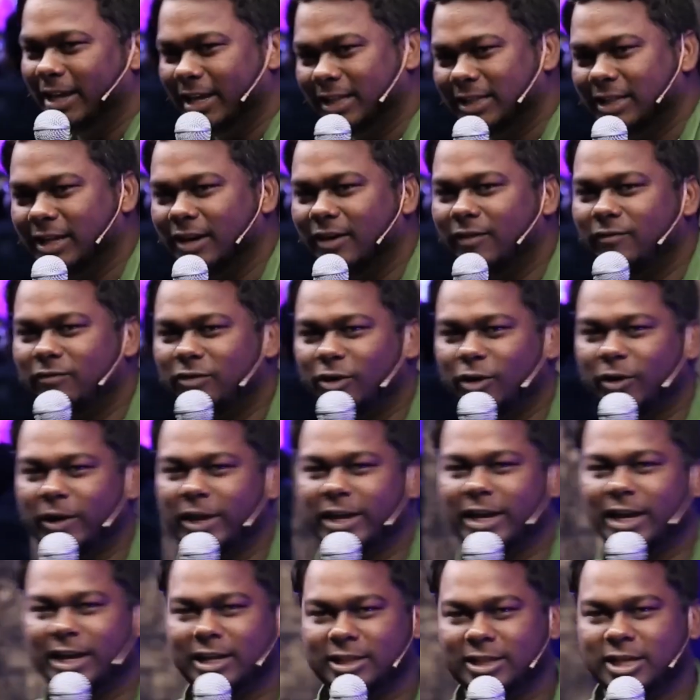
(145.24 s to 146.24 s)
एक दिन अफवाड़
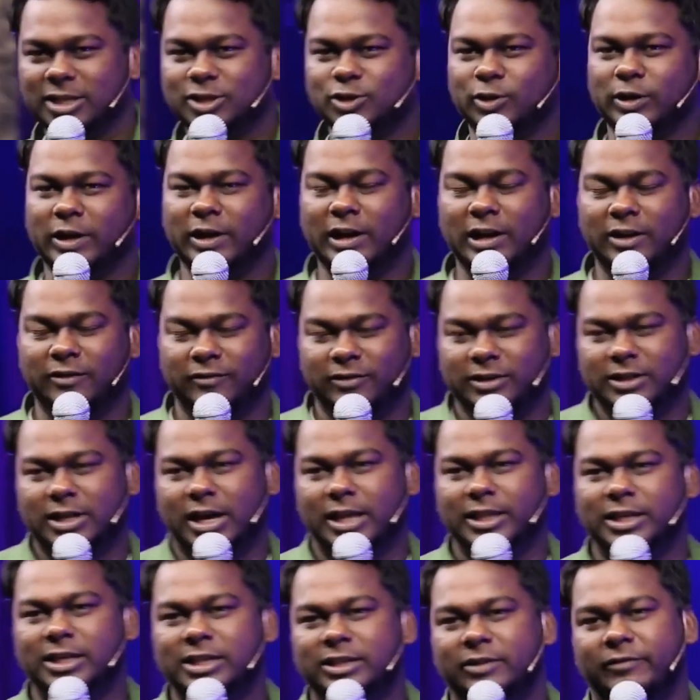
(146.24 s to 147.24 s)
गई कहना दस होने वाले फिर
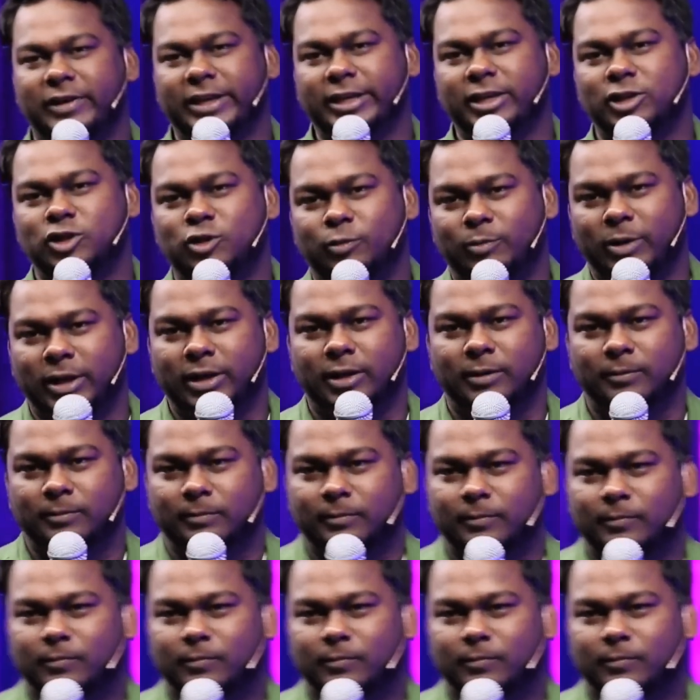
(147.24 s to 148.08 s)
दादी की दवाइयाँ छुपाई